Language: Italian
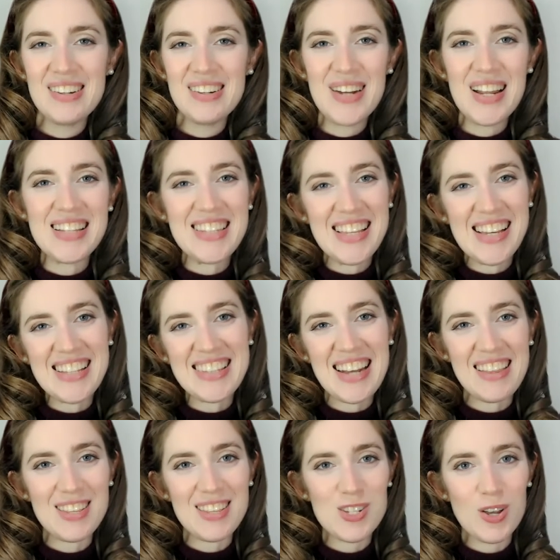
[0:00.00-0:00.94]
Un'antica
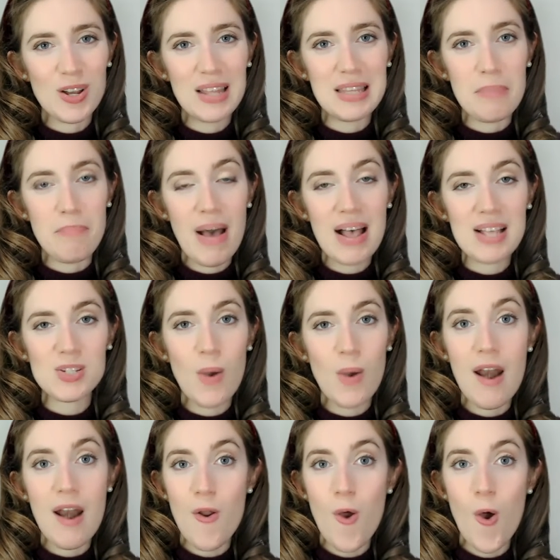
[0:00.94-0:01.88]
tradizione di Pasqua
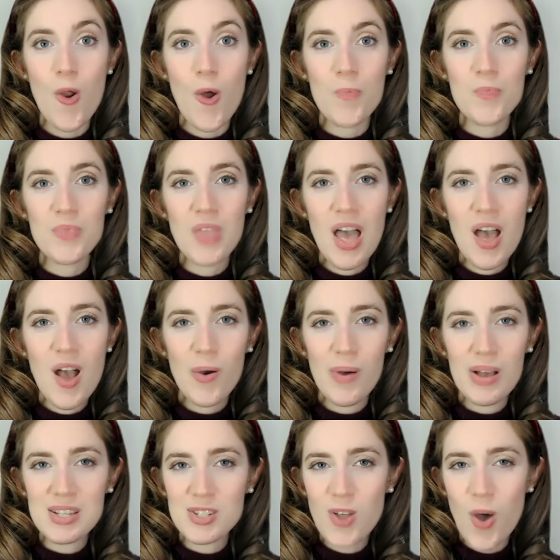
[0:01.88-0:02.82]
è il rolo.
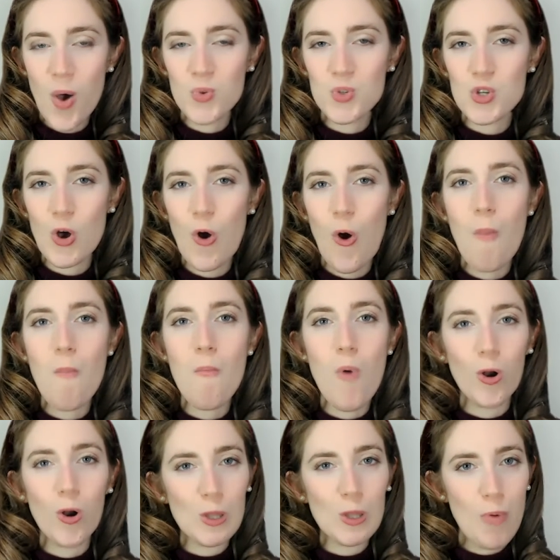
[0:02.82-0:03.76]
Questo è un gioco
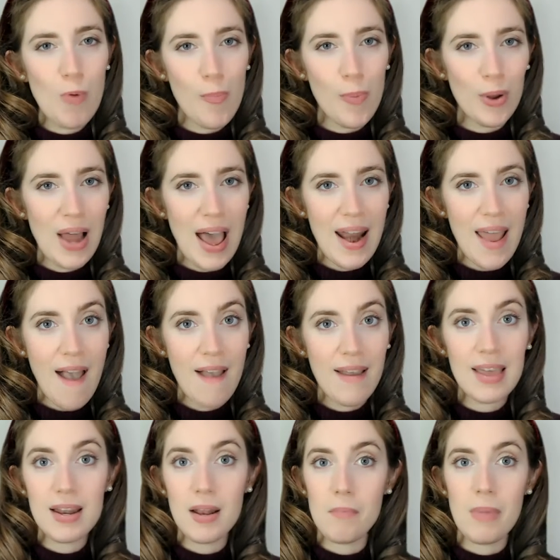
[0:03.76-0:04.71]
molto popolare
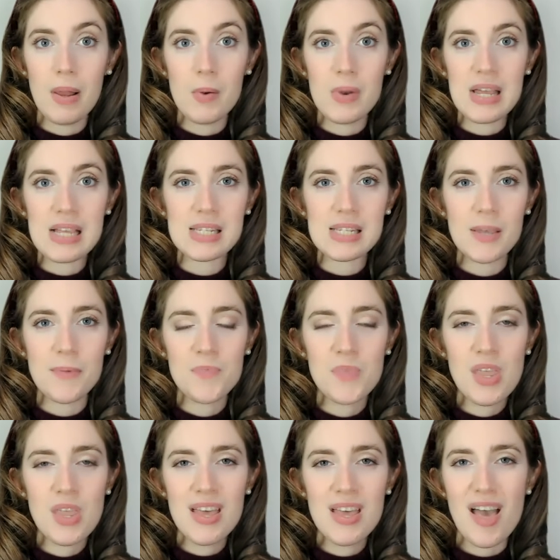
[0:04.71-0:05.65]
anche nel bellunese
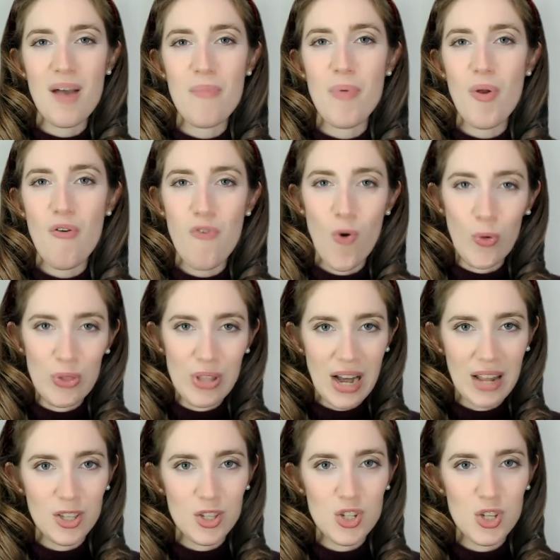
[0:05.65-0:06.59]
e ha profonde
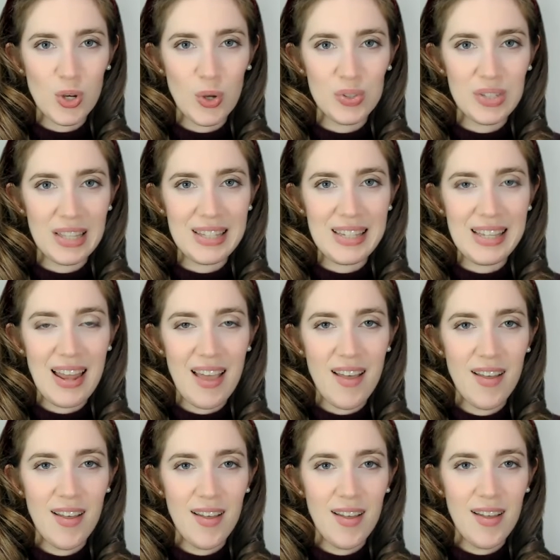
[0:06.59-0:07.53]
radici
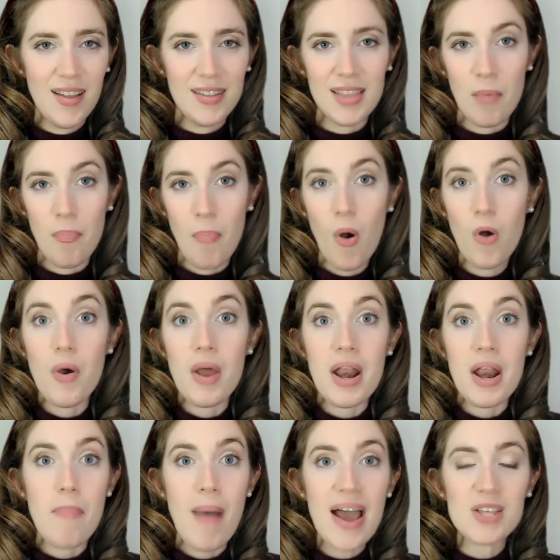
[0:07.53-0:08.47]
contadine. Da poco è
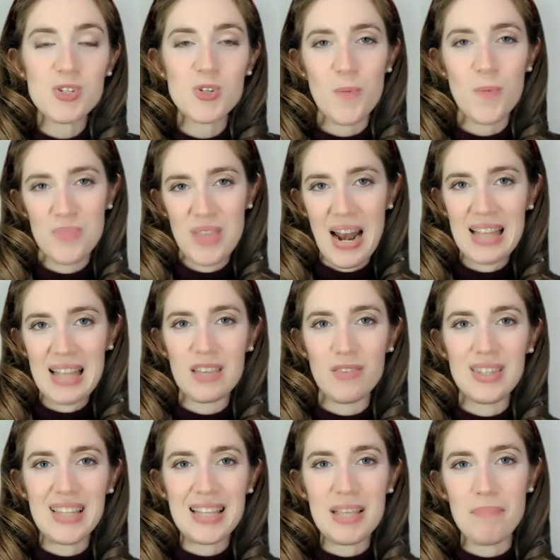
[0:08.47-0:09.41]
riapparso
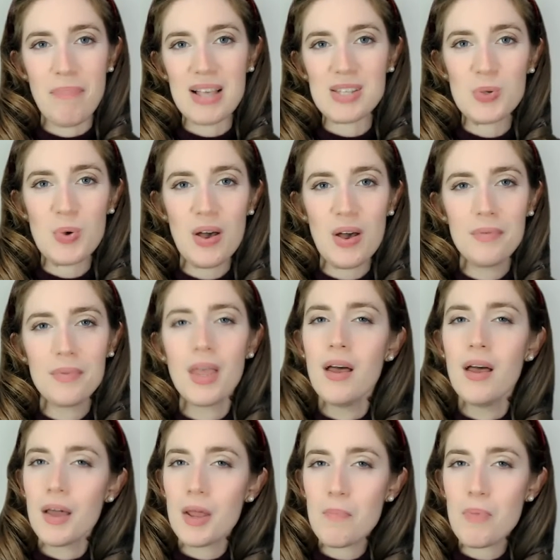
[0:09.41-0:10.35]
nell'attività di Pasqua
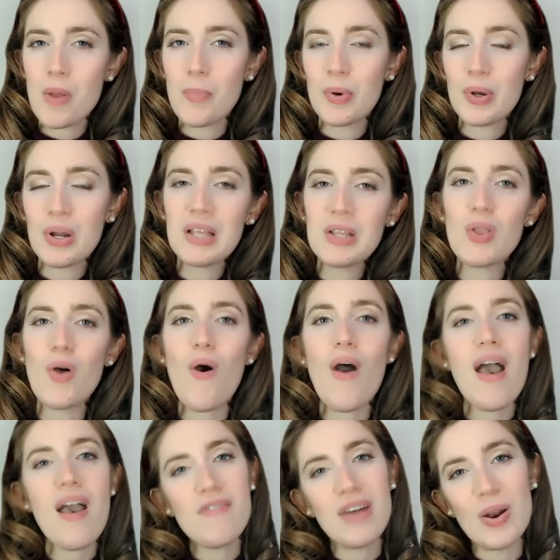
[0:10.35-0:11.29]

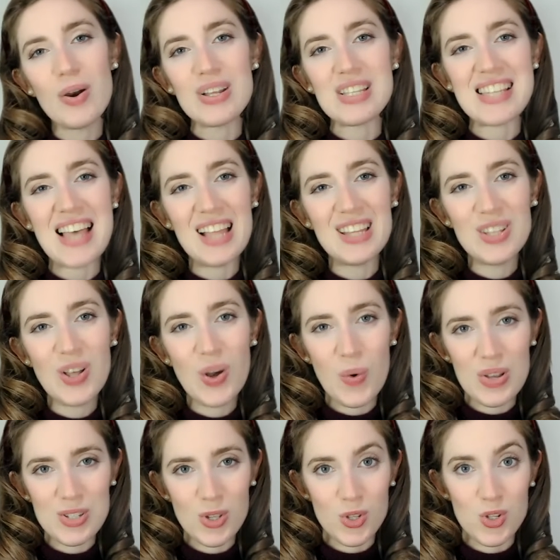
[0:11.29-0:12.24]
riproponendo e valorizzando
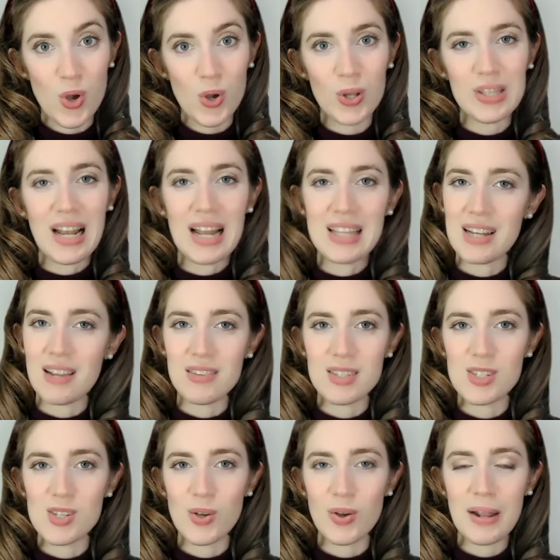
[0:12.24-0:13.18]
questo gioco della
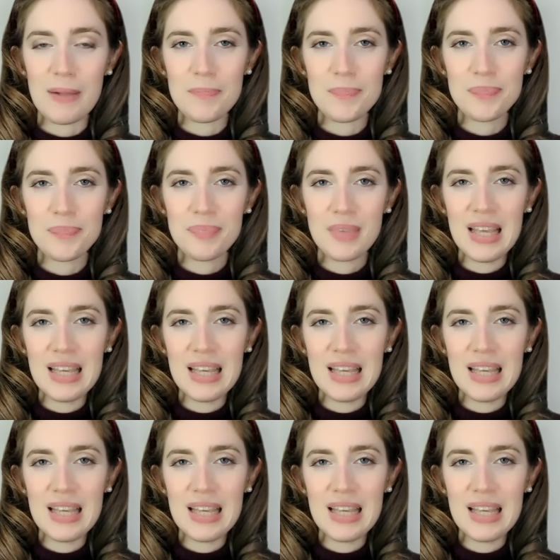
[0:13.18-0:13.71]
tradizione.